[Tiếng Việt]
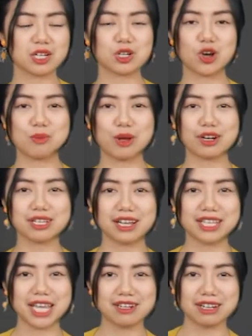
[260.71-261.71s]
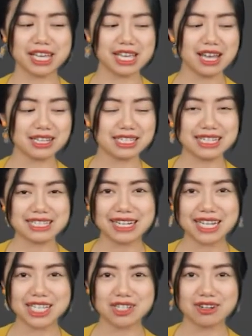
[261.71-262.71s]
rồi mọi người nhận diện được cái ờ, trắng
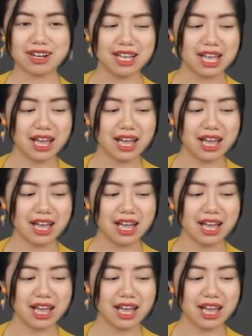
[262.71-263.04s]
này chưa